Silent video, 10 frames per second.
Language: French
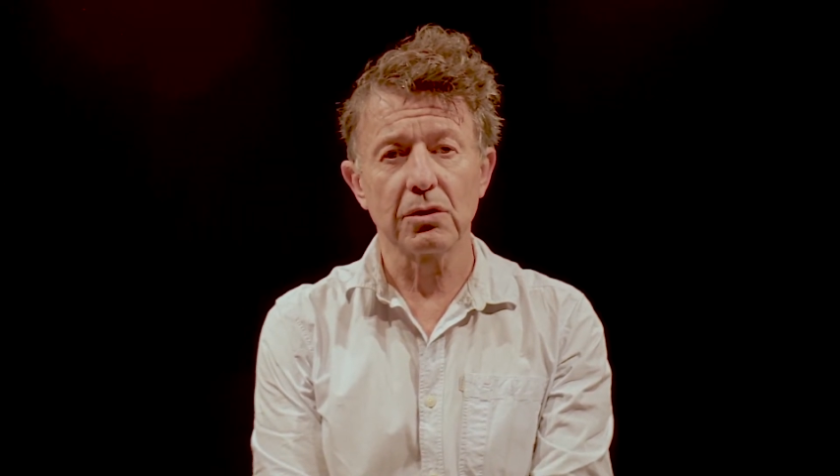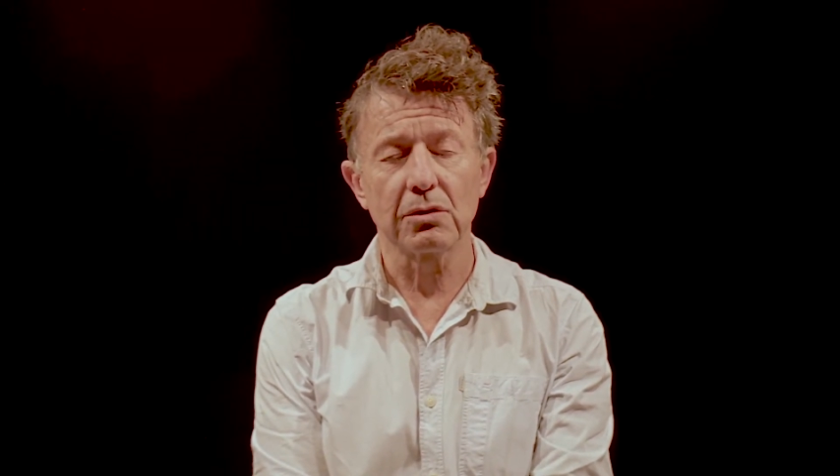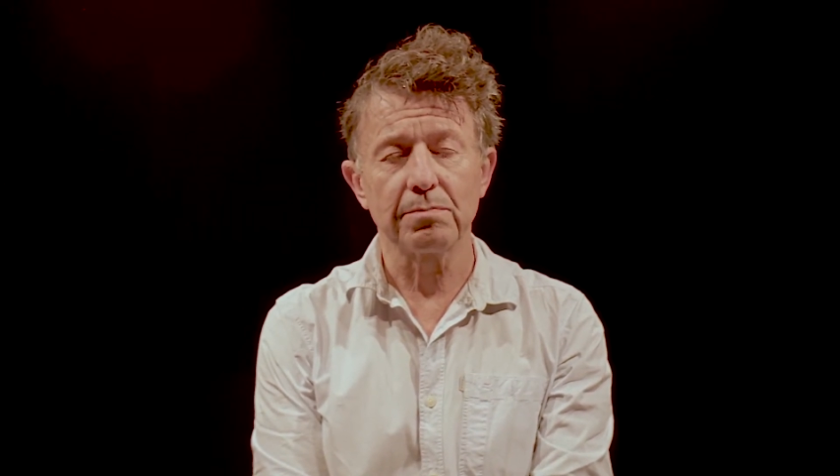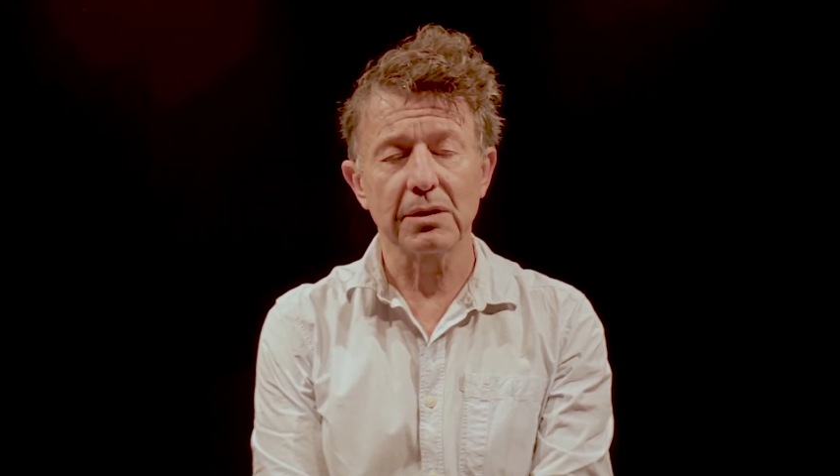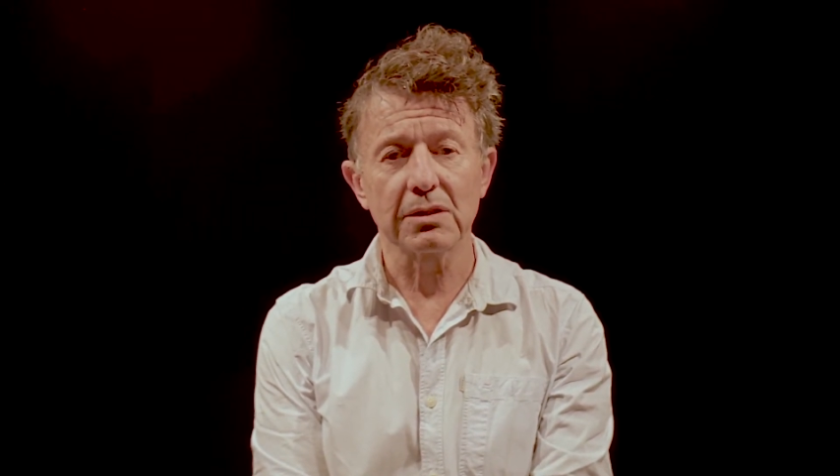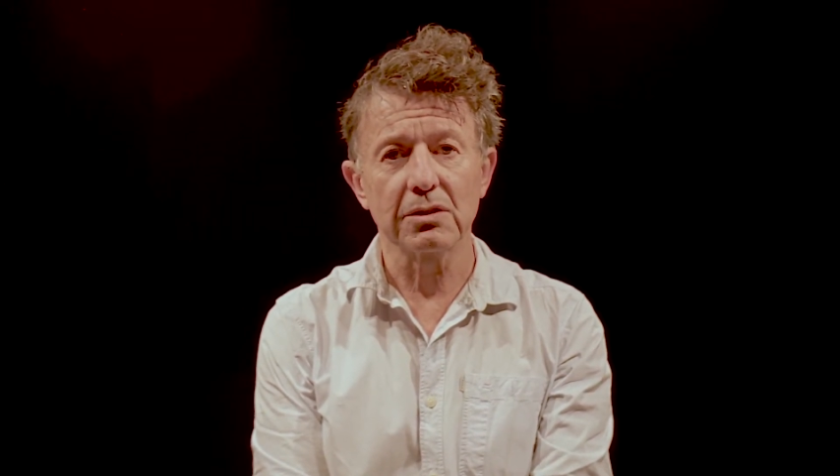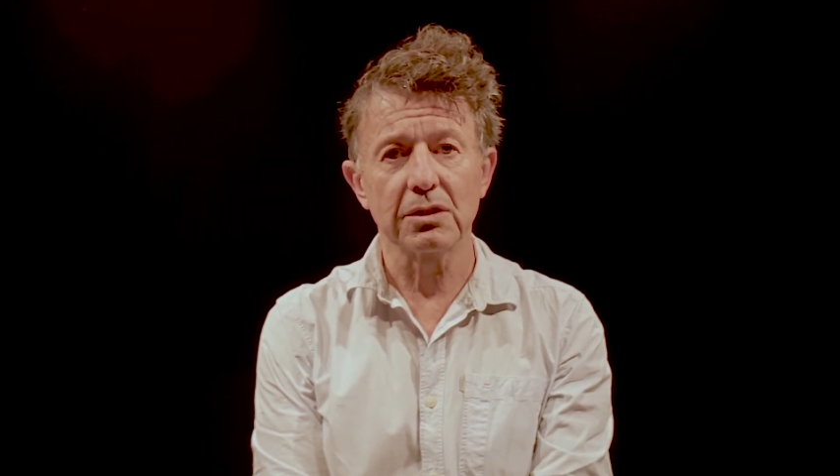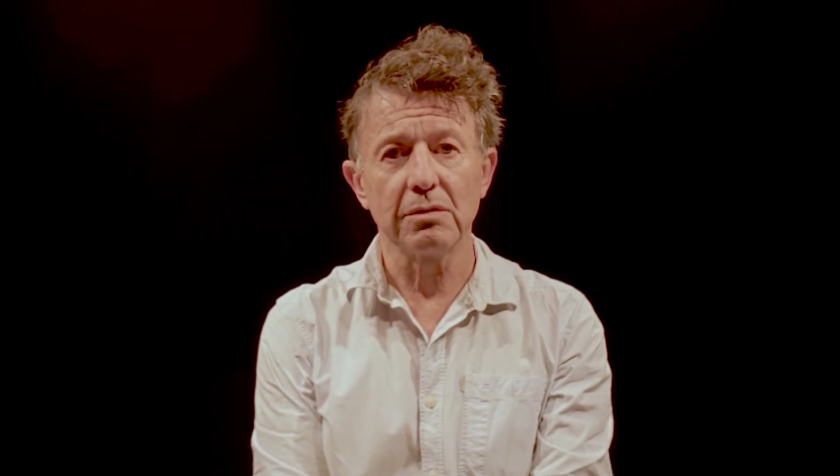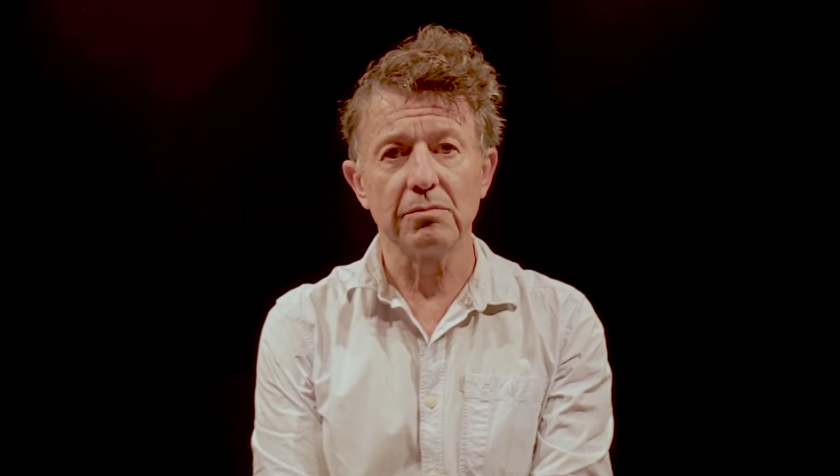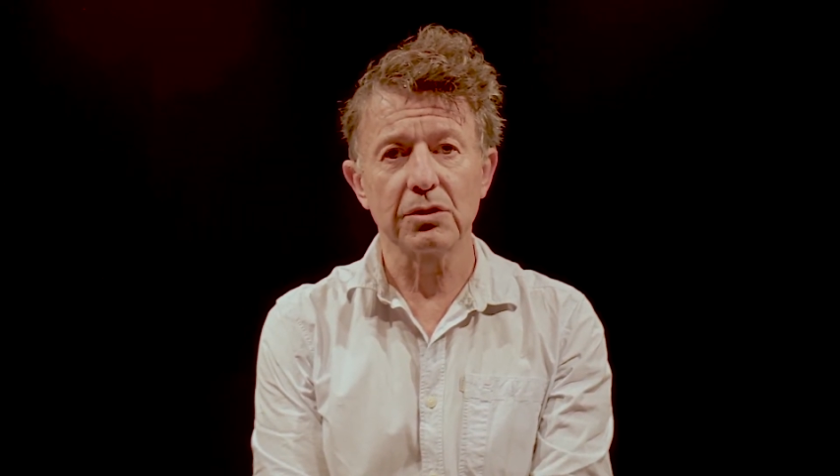Je pense que je
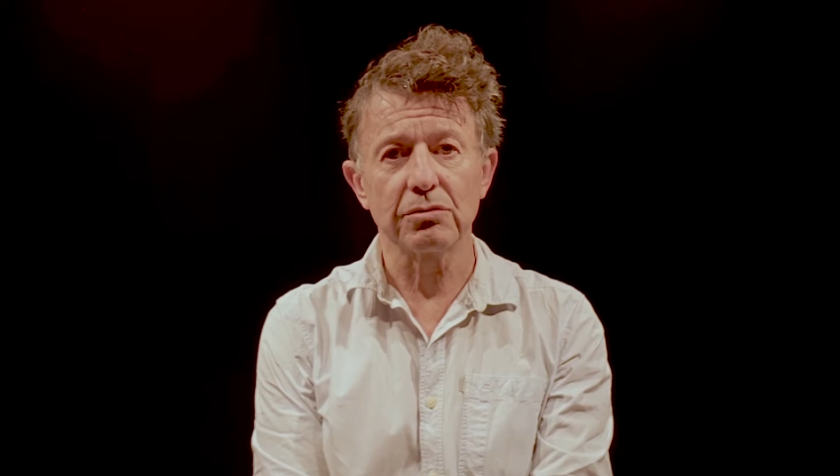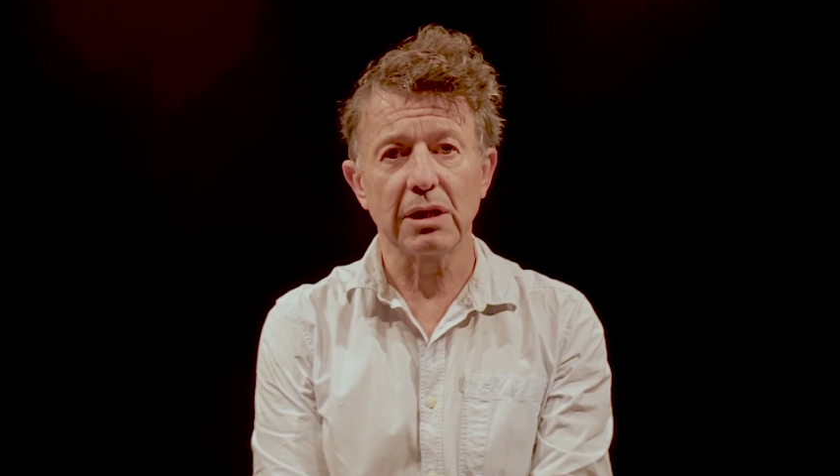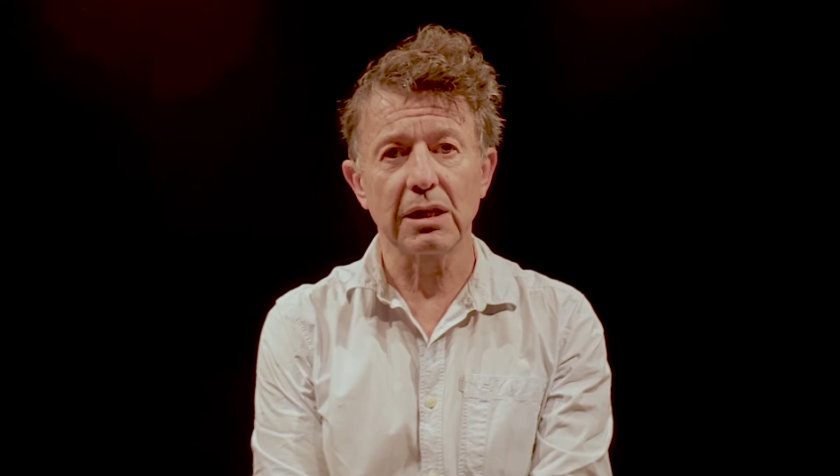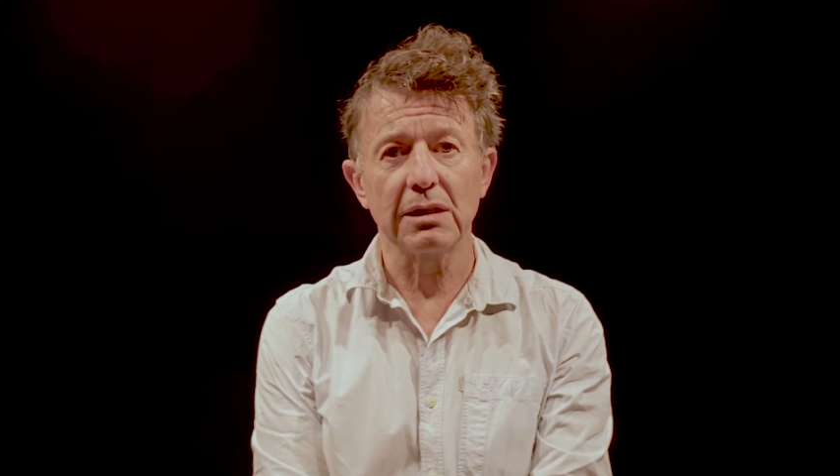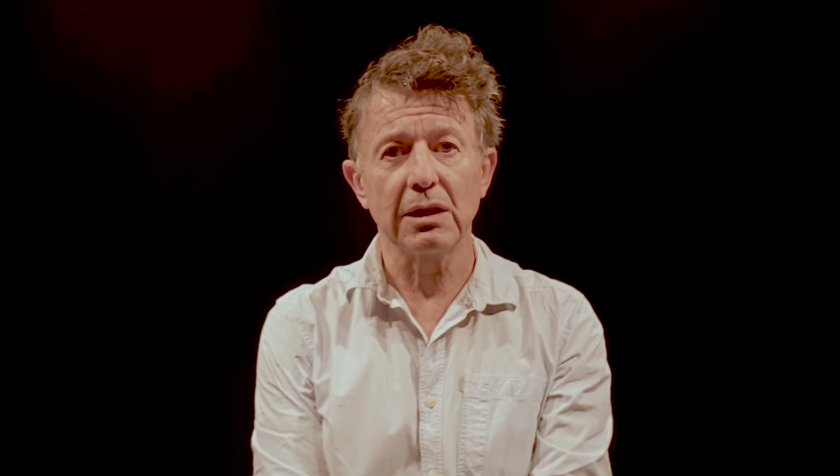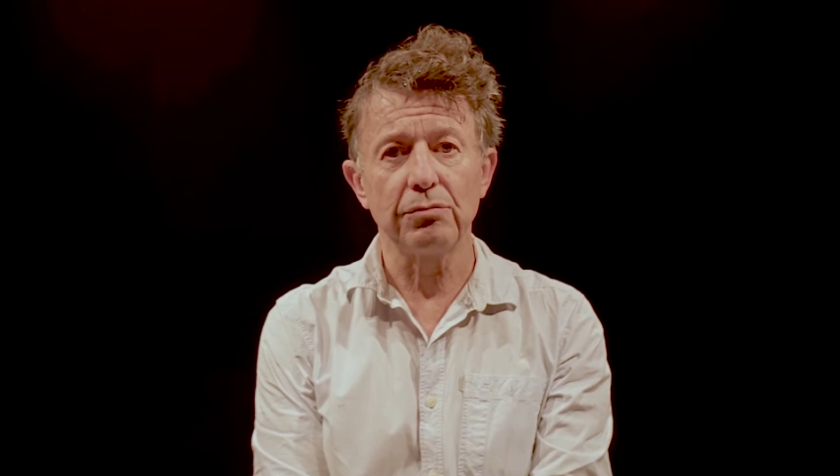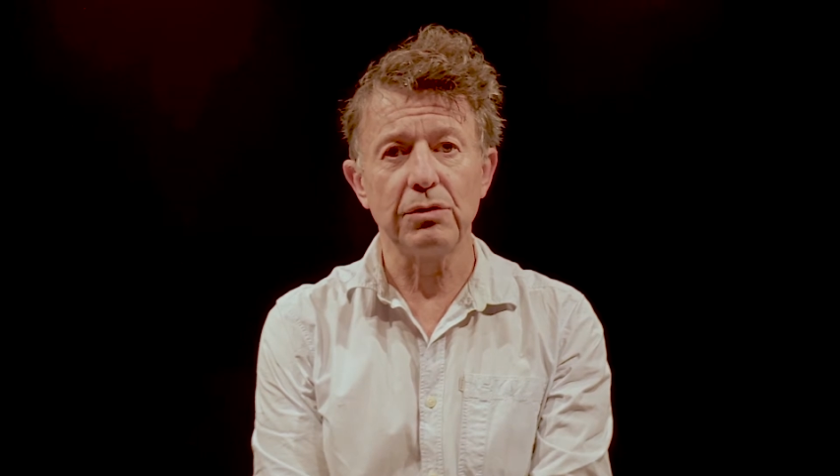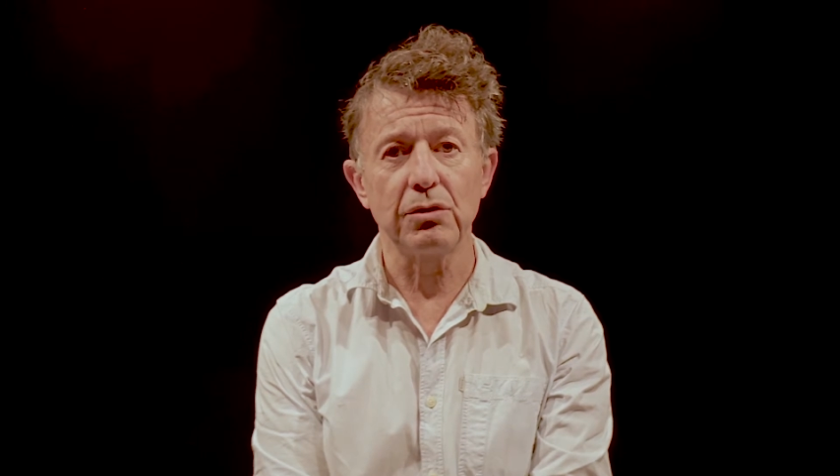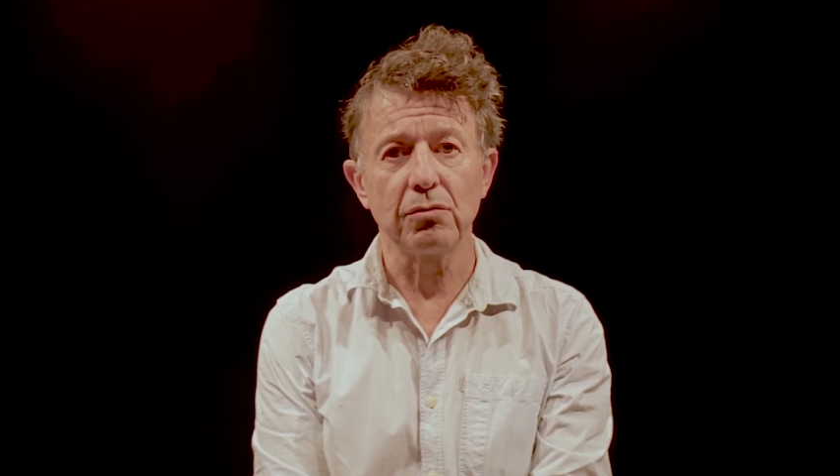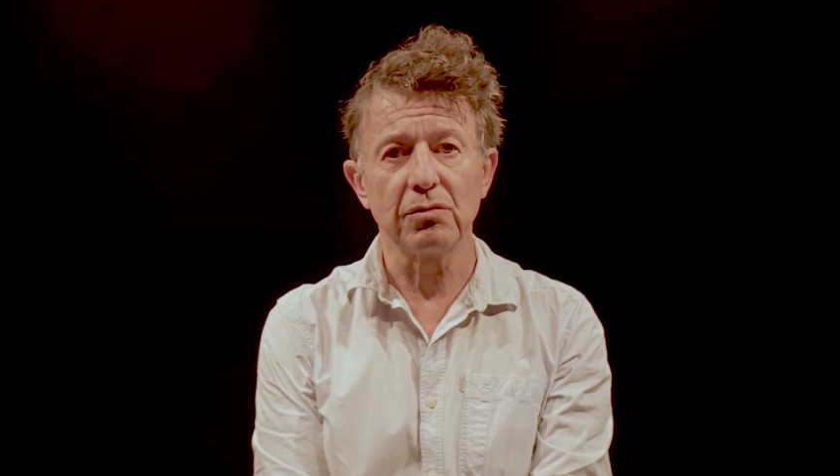suis un gars d'intuition.